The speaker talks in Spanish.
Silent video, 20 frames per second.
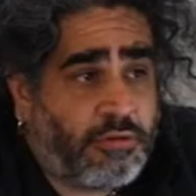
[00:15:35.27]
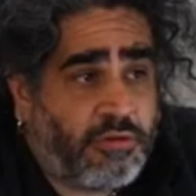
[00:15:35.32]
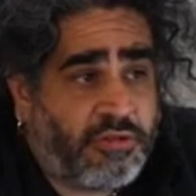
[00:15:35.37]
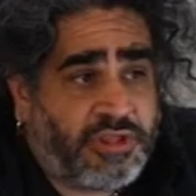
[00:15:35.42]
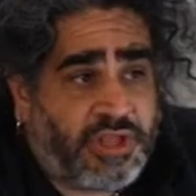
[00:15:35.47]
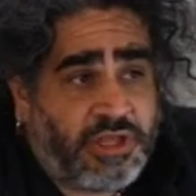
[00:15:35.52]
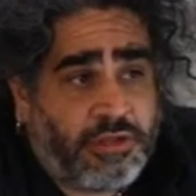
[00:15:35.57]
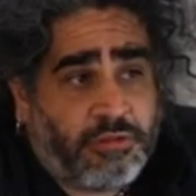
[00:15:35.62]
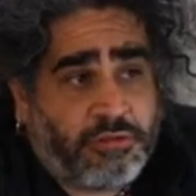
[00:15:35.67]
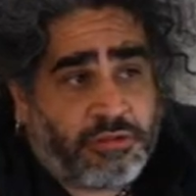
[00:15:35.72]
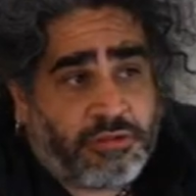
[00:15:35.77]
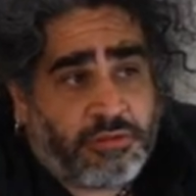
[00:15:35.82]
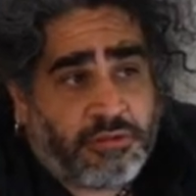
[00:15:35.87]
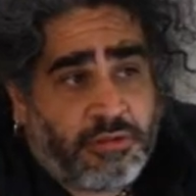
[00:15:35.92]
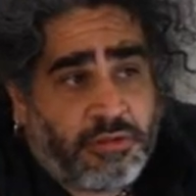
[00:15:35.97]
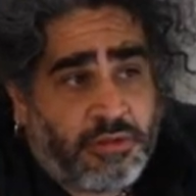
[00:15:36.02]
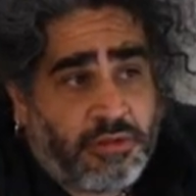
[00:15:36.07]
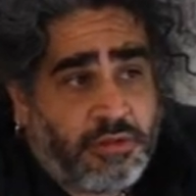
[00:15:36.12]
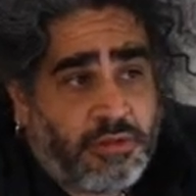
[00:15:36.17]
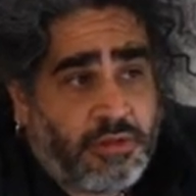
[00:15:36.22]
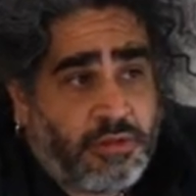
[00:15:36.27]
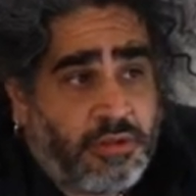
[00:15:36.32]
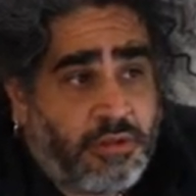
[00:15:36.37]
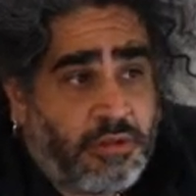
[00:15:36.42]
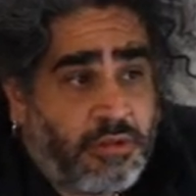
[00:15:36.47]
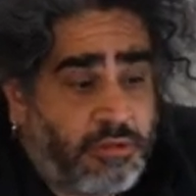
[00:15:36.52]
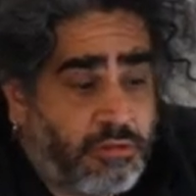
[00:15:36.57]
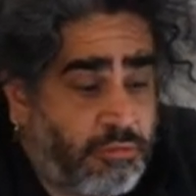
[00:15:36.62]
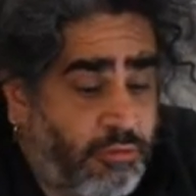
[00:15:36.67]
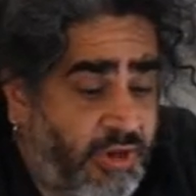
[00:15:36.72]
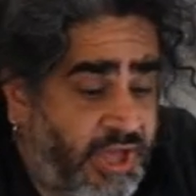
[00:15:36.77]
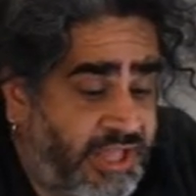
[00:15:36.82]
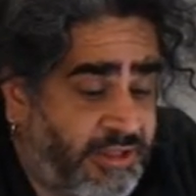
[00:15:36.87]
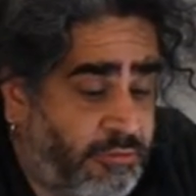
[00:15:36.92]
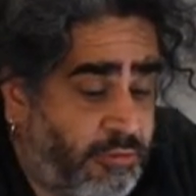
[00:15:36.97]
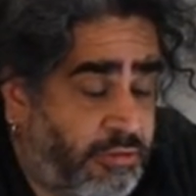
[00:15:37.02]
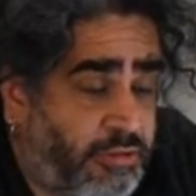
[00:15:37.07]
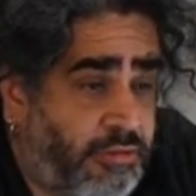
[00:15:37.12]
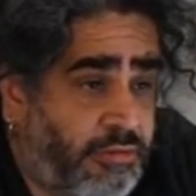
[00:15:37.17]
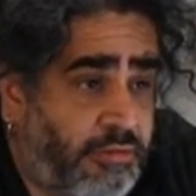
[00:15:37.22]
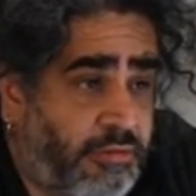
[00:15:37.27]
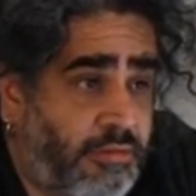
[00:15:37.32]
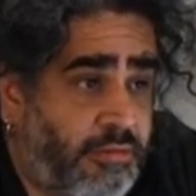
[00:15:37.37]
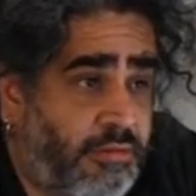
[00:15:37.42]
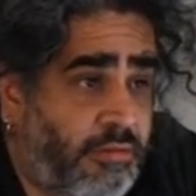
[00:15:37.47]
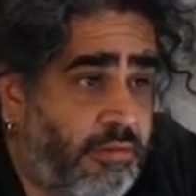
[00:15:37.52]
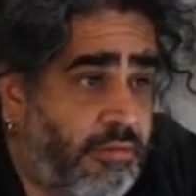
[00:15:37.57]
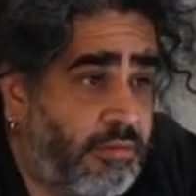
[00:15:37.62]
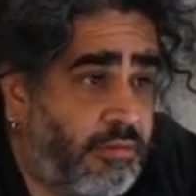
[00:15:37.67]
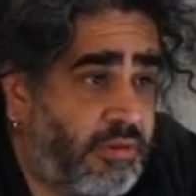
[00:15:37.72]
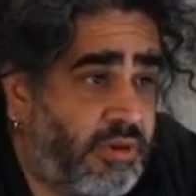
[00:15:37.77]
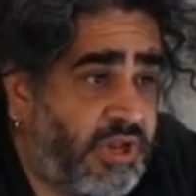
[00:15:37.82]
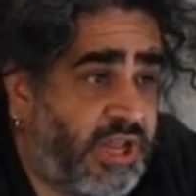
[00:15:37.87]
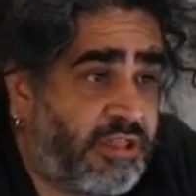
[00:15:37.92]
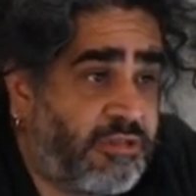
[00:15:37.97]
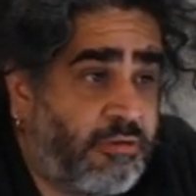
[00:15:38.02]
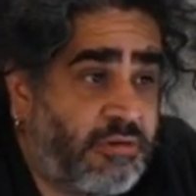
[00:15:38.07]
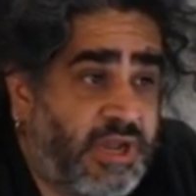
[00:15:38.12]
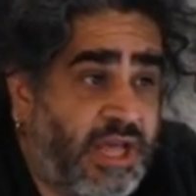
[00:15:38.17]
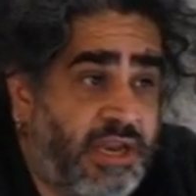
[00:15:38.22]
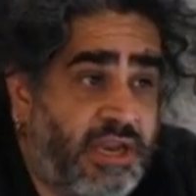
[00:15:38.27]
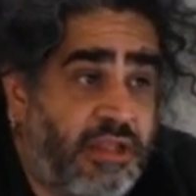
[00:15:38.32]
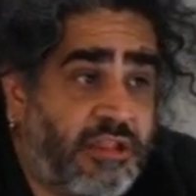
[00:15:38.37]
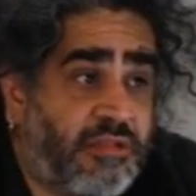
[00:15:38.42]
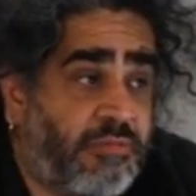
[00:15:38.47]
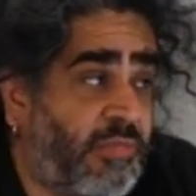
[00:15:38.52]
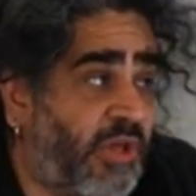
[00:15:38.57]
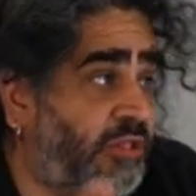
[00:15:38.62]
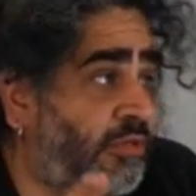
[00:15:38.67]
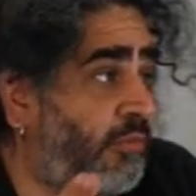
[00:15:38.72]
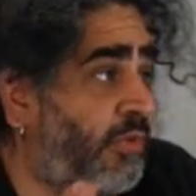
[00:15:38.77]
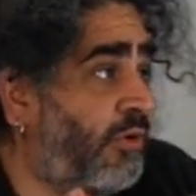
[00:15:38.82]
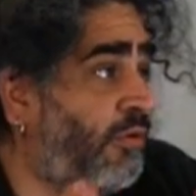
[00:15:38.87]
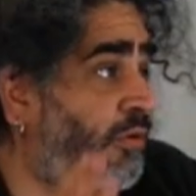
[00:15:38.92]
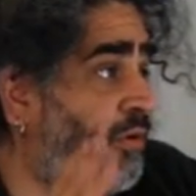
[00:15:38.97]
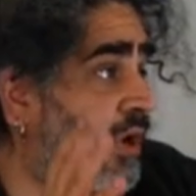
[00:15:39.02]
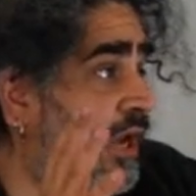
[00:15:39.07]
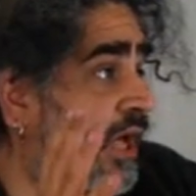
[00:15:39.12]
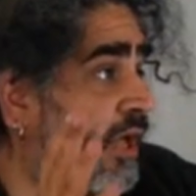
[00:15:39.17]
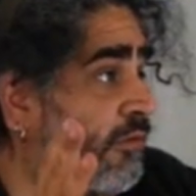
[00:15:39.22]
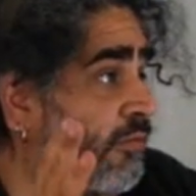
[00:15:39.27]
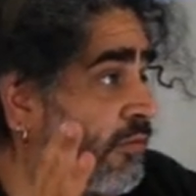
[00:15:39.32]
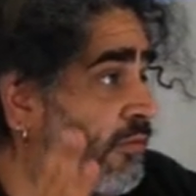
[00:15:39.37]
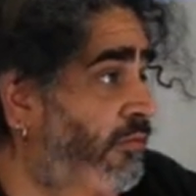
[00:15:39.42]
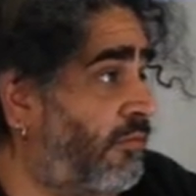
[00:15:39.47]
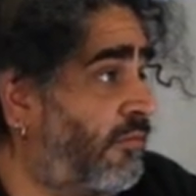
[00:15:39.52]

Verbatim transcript: Todos ellos sujetos nacionales, más o menos claro.